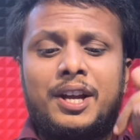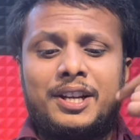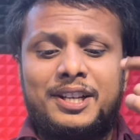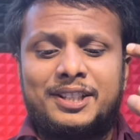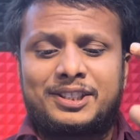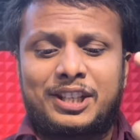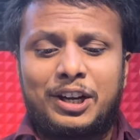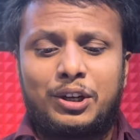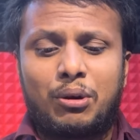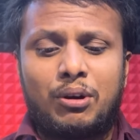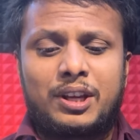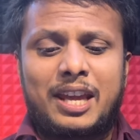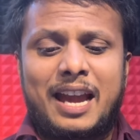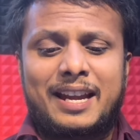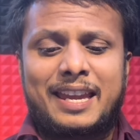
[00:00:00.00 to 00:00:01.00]
रिशेड्यूल
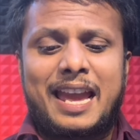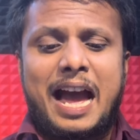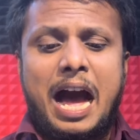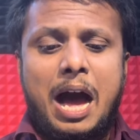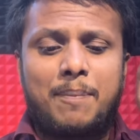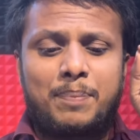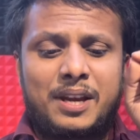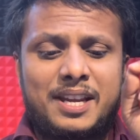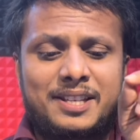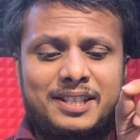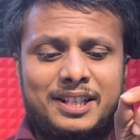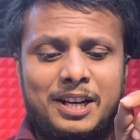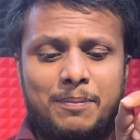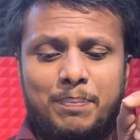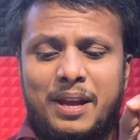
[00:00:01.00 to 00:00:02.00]
किया गया आपके
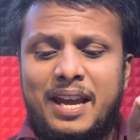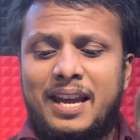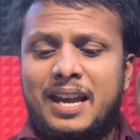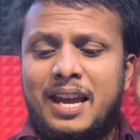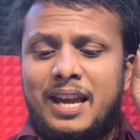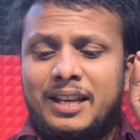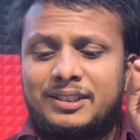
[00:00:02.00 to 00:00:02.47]
स्क्रीन पे है